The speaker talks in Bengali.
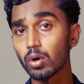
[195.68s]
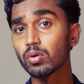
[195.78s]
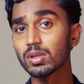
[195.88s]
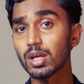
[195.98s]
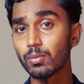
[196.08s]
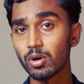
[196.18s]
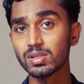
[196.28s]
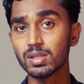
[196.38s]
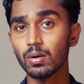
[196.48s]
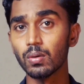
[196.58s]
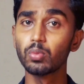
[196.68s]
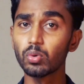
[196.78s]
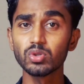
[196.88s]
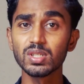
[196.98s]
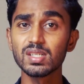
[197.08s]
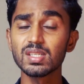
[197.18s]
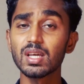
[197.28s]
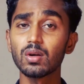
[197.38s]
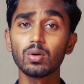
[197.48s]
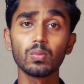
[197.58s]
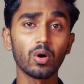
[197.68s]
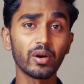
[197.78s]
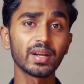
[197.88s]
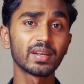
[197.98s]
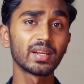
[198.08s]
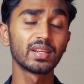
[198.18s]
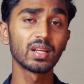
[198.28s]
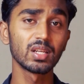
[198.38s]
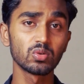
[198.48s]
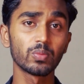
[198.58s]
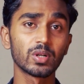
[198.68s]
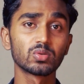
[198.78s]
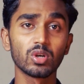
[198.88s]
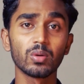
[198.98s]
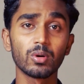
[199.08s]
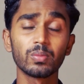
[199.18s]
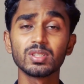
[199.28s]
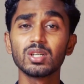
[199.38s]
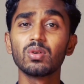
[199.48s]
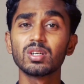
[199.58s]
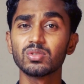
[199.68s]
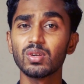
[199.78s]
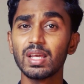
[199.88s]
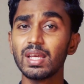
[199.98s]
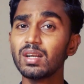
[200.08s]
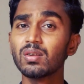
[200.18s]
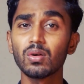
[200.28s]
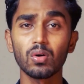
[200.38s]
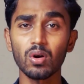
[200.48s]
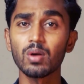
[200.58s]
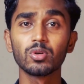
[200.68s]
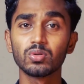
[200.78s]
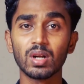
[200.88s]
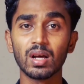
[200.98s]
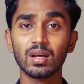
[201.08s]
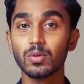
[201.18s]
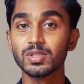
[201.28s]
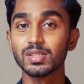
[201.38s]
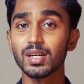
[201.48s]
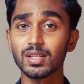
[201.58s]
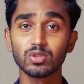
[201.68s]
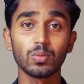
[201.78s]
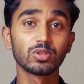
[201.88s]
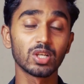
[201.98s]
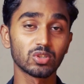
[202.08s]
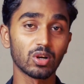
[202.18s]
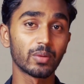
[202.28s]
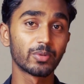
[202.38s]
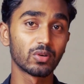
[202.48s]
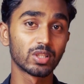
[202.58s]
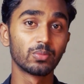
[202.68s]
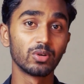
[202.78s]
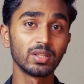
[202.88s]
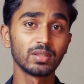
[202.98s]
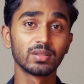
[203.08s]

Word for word: তখন তার ভয়েস ছিল পুরো সিরিজে এরকম অনেক টেকনিক্যাল ইস্যু আপনার চোখে পড়বে যেগুলো আসলে ইগনোর করার মতো না সবশেষে একটা চমৎকার সংলাপের কথা বলি